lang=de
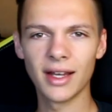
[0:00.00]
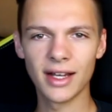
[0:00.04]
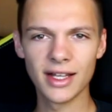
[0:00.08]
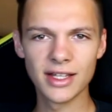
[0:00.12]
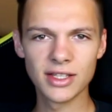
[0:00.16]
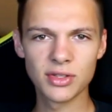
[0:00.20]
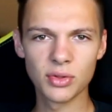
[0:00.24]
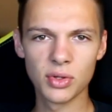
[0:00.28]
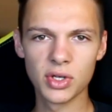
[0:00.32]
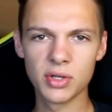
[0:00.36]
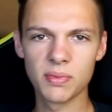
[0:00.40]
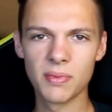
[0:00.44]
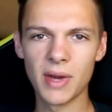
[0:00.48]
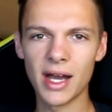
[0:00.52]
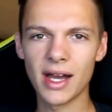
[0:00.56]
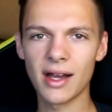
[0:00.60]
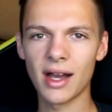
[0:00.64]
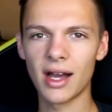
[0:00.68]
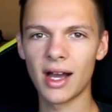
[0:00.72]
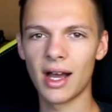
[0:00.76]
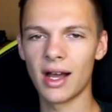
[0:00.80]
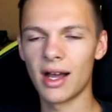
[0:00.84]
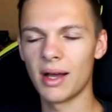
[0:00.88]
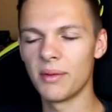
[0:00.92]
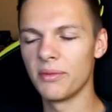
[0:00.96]
Also ich
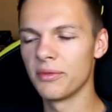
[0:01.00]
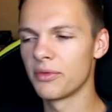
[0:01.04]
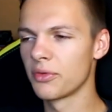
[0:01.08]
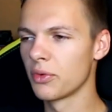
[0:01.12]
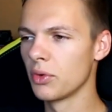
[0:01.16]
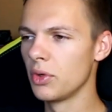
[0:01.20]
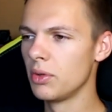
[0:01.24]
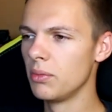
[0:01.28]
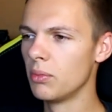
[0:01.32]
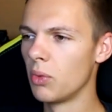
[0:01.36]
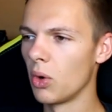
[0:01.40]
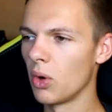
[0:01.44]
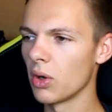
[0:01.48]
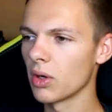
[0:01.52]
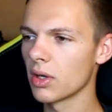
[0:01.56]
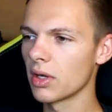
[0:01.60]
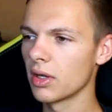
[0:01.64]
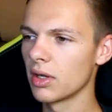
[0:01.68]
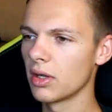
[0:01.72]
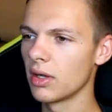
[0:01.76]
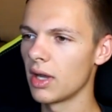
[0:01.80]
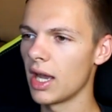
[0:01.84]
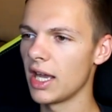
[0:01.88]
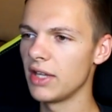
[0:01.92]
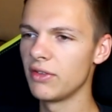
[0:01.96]
mache am frühen
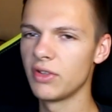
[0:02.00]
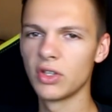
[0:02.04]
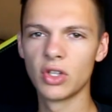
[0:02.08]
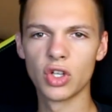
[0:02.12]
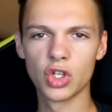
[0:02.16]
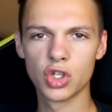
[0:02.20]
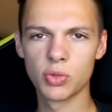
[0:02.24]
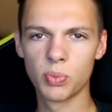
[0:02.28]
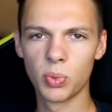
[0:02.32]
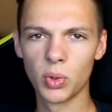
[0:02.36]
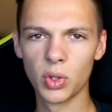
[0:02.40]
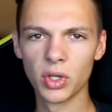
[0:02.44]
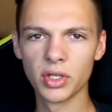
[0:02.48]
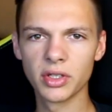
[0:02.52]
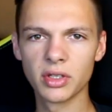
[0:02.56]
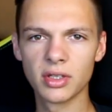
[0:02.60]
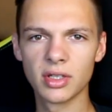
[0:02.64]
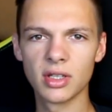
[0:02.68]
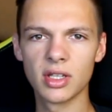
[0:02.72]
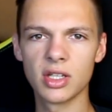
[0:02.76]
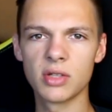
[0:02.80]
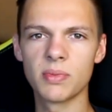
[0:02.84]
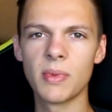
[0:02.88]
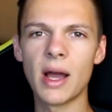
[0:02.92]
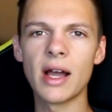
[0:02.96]
Morgen entweder
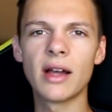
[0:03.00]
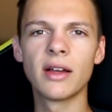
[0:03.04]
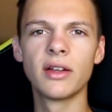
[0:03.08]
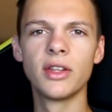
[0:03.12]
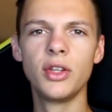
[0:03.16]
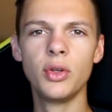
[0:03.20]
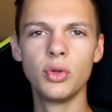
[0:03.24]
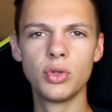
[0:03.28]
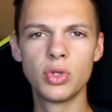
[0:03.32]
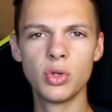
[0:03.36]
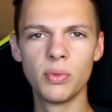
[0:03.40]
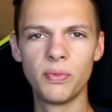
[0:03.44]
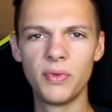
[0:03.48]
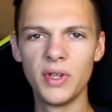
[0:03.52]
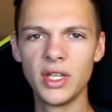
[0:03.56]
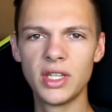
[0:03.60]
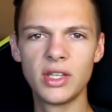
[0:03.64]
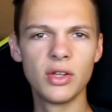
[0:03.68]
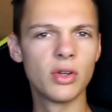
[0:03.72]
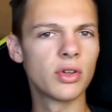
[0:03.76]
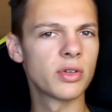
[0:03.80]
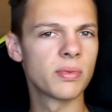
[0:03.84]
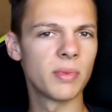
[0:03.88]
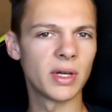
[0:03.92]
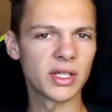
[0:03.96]
Sport, ich mache ein
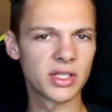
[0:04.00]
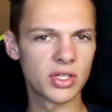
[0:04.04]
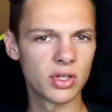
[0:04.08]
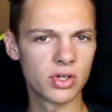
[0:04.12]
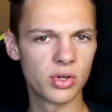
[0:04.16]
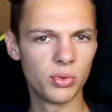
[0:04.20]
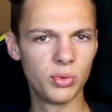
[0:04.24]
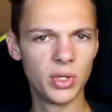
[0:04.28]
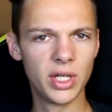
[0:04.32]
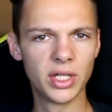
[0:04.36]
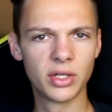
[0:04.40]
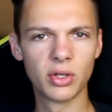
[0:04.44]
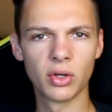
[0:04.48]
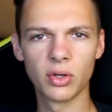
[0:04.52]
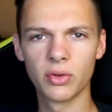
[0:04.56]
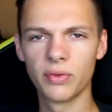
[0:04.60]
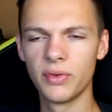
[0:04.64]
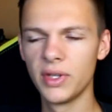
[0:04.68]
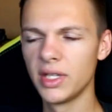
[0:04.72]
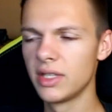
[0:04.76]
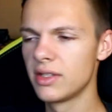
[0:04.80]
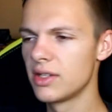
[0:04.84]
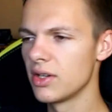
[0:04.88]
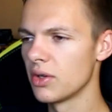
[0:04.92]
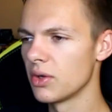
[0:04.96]
YouTube-Video, ich mache solche Real
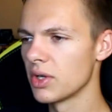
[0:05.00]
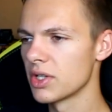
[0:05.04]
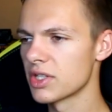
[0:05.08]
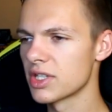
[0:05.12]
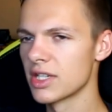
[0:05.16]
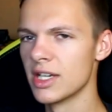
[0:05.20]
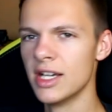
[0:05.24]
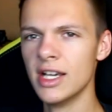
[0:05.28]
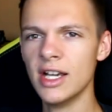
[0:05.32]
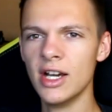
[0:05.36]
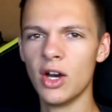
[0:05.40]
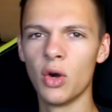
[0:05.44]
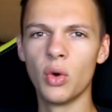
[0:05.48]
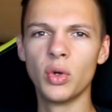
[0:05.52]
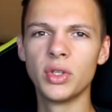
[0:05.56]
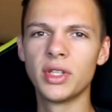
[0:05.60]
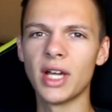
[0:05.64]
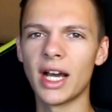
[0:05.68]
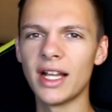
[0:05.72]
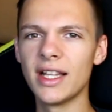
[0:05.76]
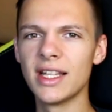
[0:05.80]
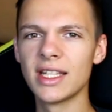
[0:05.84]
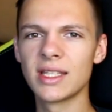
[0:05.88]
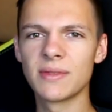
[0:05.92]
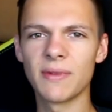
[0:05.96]
Talk-Videos
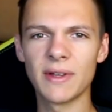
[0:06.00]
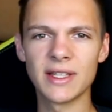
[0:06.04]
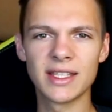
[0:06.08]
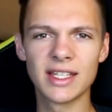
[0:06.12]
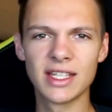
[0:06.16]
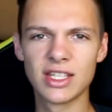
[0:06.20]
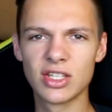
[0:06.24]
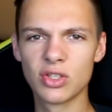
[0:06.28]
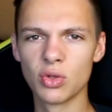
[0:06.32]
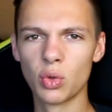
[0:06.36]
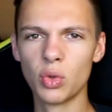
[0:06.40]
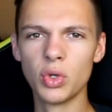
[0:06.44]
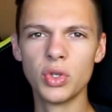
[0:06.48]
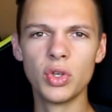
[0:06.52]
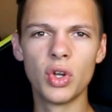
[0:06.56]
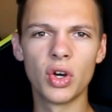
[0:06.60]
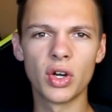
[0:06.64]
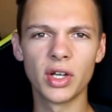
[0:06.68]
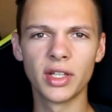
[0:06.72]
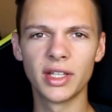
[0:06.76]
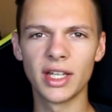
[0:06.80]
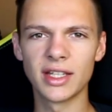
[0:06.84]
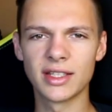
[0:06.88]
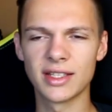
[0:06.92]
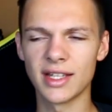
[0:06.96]
und alles, was ich so
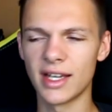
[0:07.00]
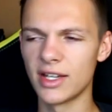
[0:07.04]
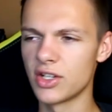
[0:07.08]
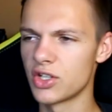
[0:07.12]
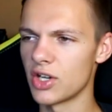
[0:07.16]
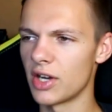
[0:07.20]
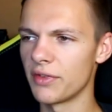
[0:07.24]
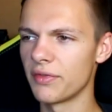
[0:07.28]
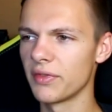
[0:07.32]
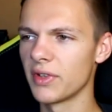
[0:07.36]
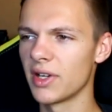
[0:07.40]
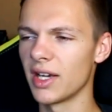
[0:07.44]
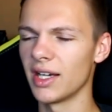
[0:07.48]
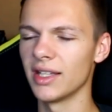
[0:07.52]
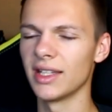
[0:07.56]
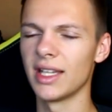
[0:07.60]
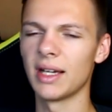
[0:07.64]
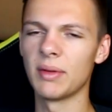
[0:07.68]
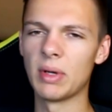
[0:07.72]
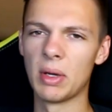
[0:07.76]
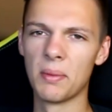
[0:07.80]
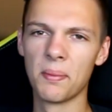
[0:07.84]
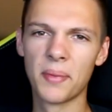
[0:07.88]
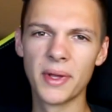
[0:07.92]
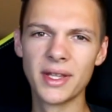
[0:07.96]
noch in der Zeit schaffen kann.
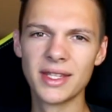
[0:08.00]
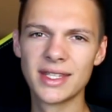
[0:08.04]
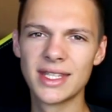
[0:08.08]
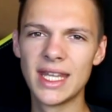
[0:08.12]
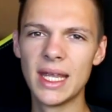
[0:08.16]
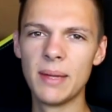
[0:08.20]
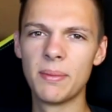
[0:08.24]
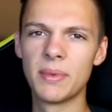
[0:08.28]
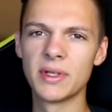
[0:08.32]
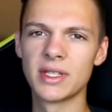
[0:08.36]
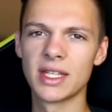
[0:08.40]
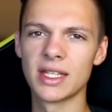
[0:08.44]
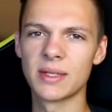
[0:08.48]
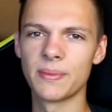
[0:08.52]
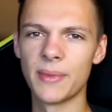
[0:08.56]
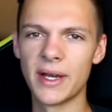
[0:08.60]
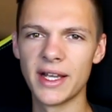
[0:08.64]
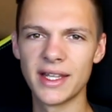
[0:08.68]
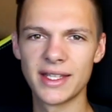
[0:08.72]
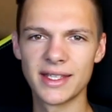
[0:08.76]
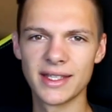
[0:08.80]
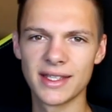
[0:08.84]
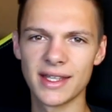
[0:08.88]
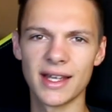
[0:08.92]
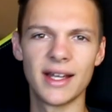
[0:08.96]
Aber im Prinzip ist es
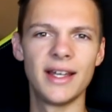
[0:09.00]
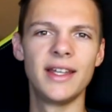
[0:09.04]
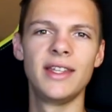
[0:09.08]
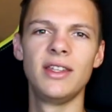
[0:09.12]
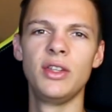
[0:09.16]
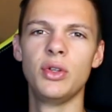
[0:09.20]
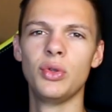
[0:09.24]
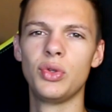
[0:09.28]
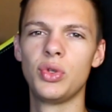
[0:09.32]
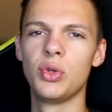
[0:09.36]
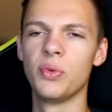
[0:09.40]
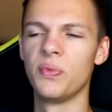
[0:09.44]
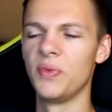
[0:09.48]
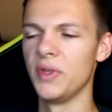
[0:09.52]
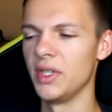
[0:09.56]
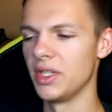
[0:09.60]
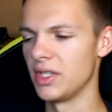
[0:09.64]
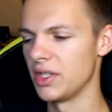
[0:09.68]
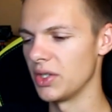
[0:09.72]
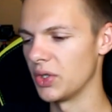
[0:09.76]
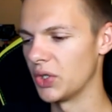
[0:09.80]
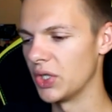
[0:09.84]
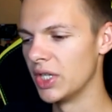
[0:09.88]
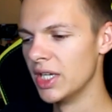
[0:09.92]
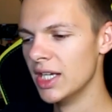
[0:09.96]
meistens ein
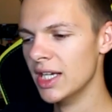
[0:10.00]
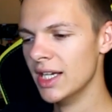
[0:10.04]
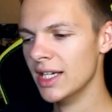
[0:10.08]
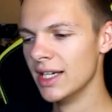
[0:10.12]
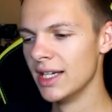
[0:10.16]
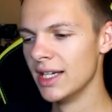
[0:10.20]
YouTube-Video.